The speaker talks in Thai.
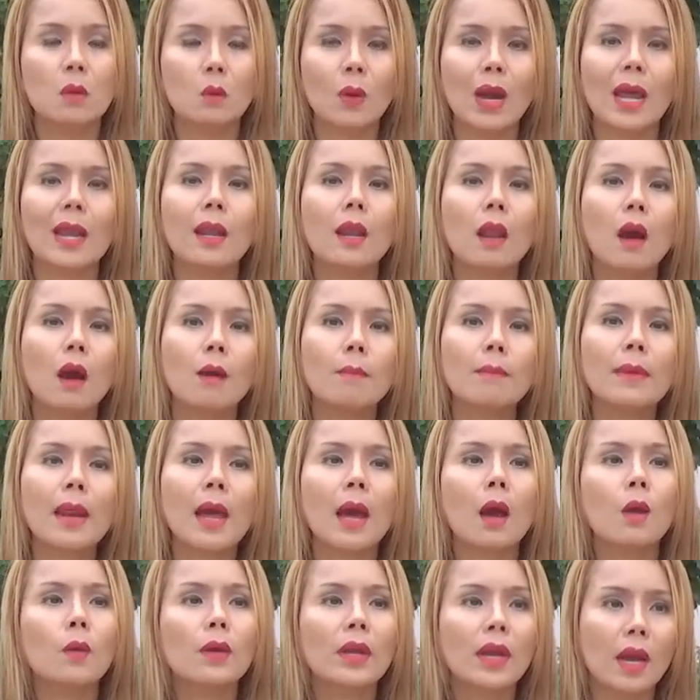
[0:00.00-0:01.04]
หวานล้อม
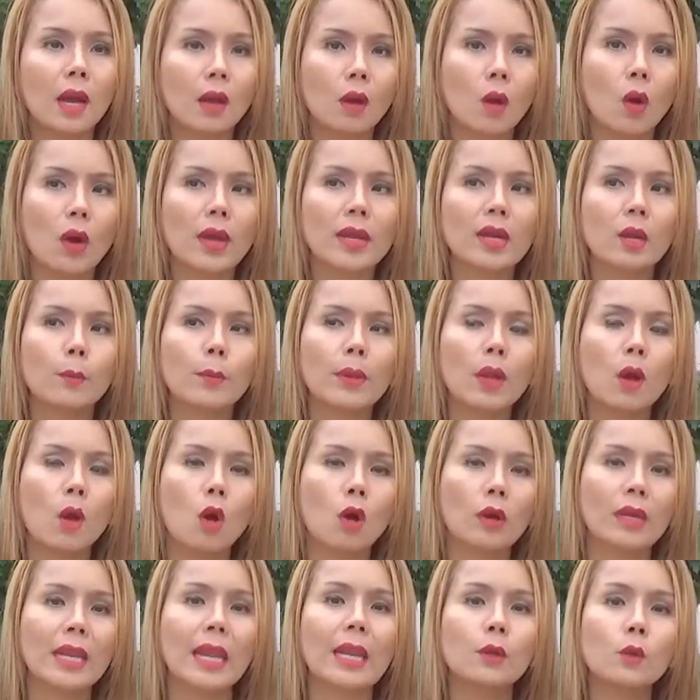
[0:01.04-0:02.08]
เรานะคะ ขอให้เราไปออ
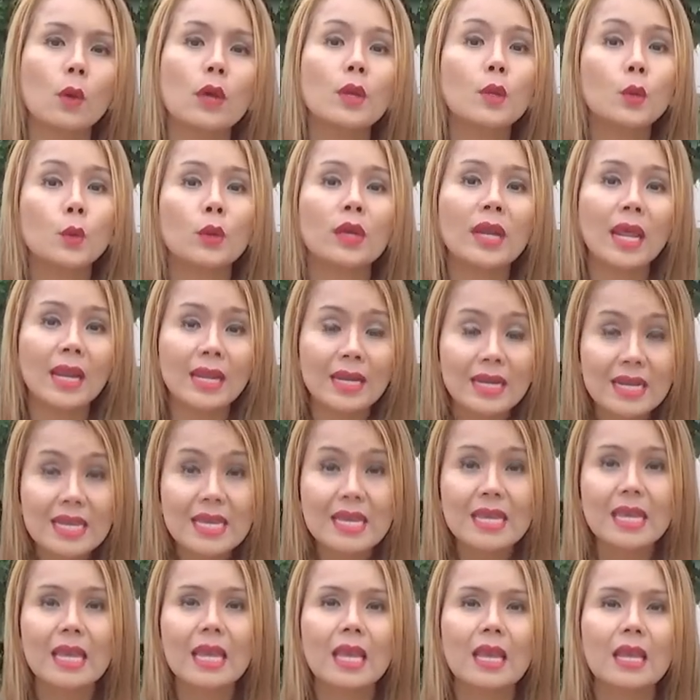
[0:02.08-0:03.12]
กเดทด้วยนู่นนั่นนี่